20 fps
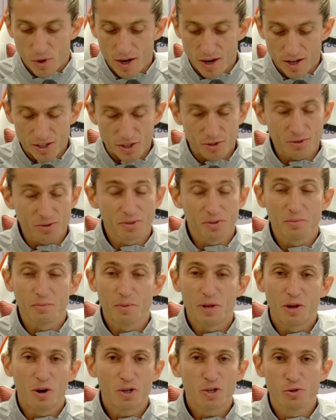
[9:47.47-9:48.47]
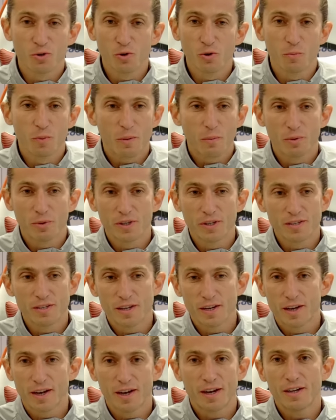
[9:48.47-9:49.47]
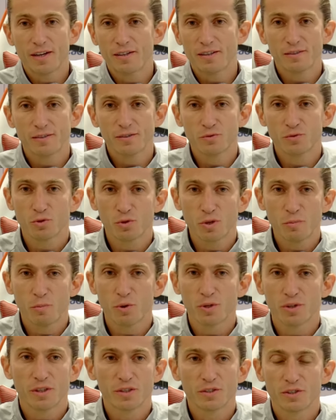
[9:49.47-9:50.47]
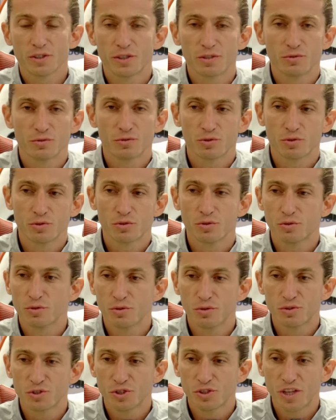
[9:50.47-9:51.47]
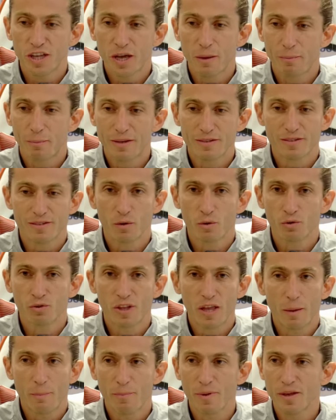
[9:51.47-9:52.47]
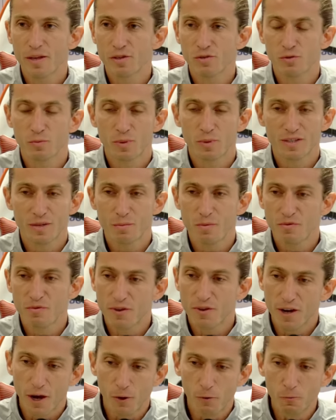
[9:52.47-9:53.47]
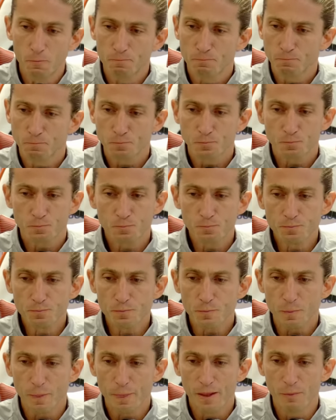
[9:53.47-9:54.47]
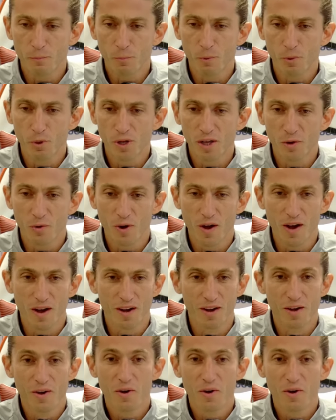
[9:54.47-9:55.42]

Eu acho o melhor jogo para poder estrear, um jogo importante, um jogo onde tem a pressão, tem a peso, uma semifinal. Porque eu,